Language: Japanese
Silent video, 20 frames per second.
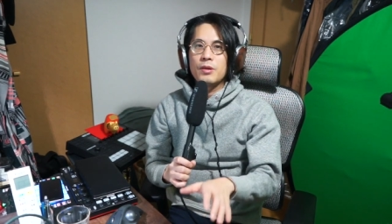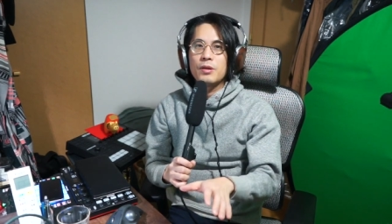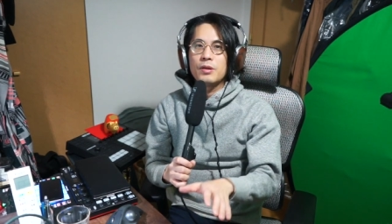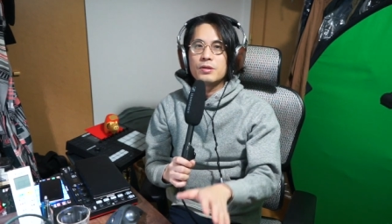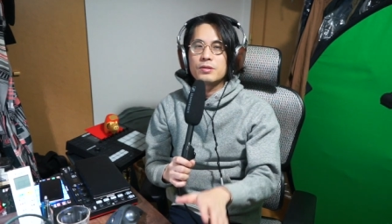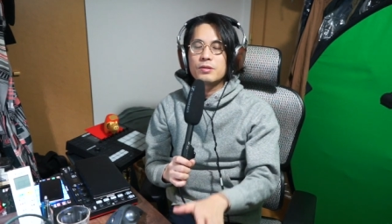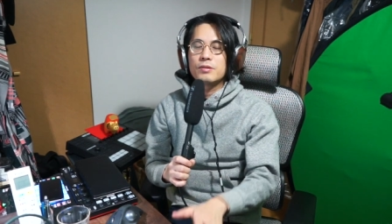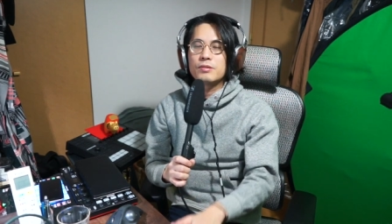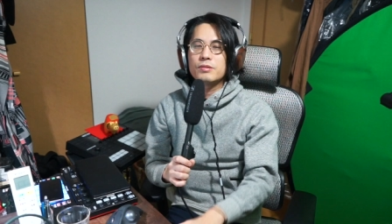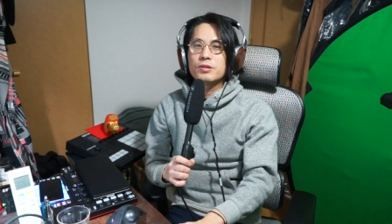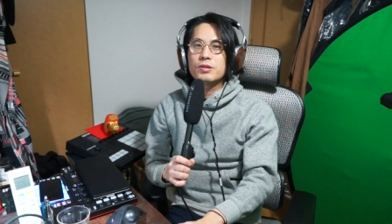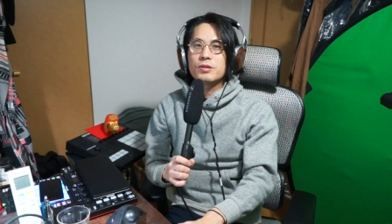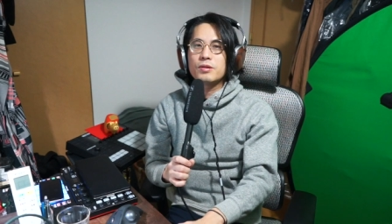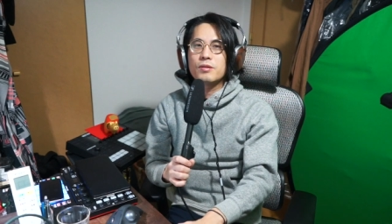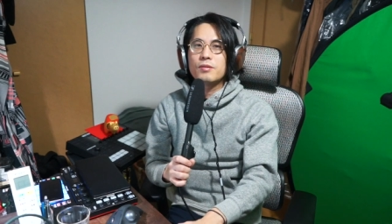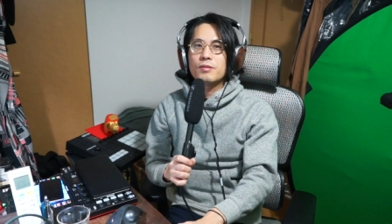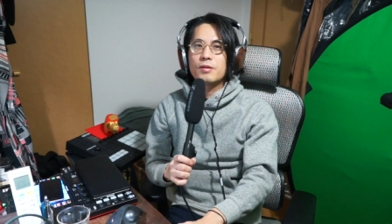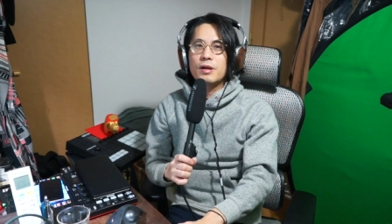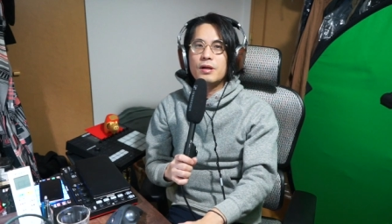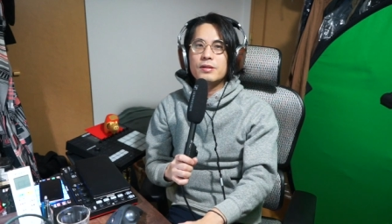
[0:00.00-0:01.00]
その授
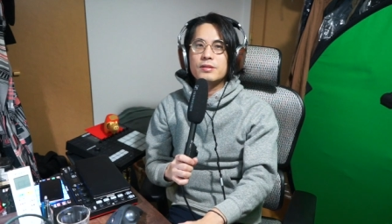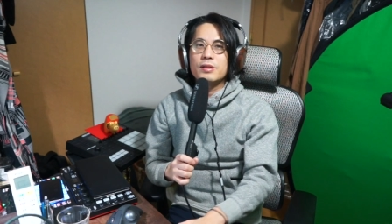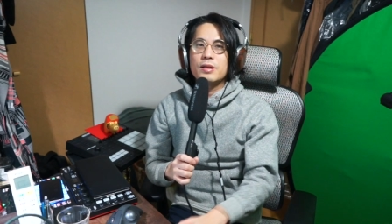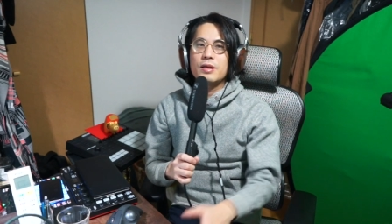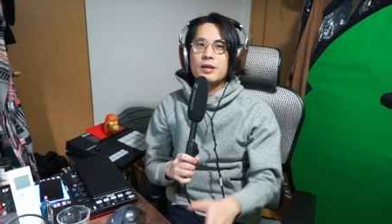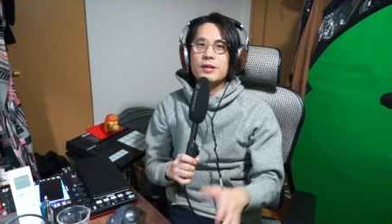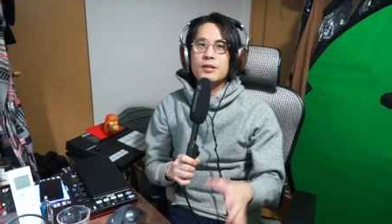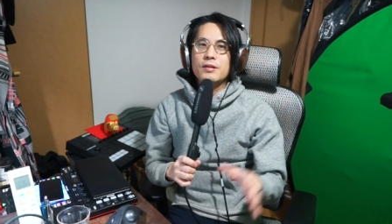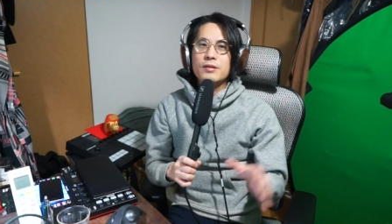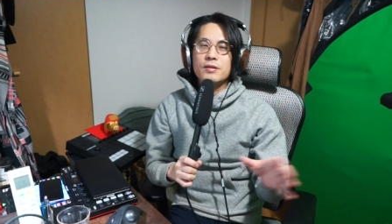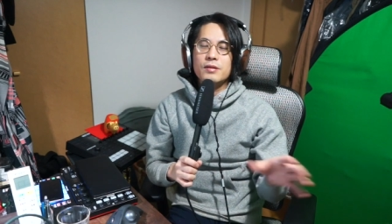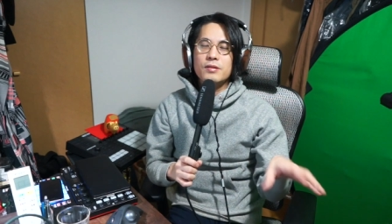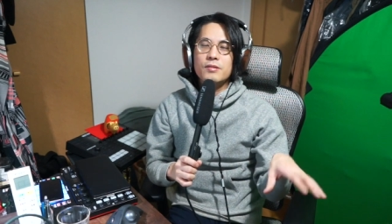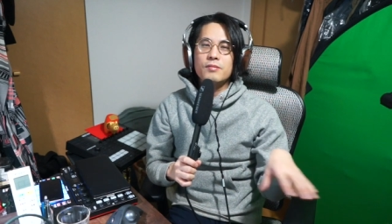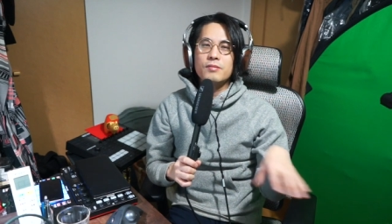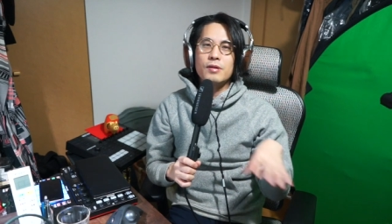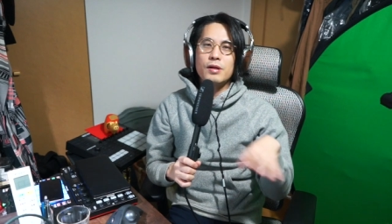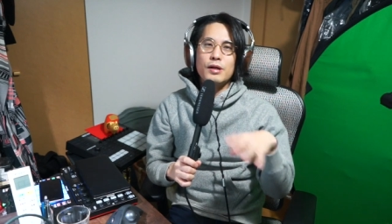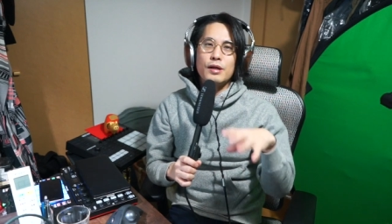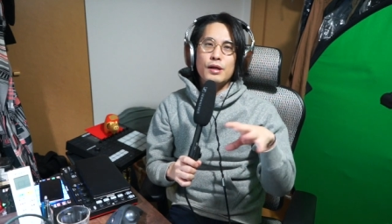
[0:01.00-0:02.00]
業が全員いろ
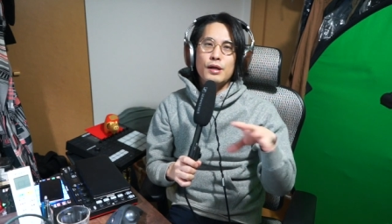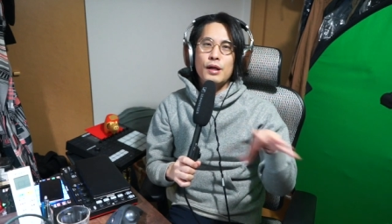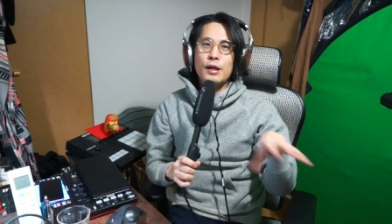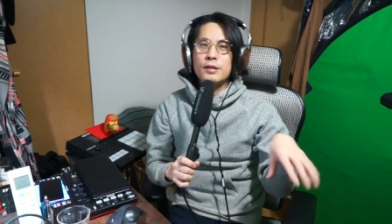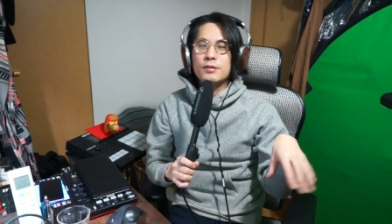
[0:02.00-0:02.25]
んな科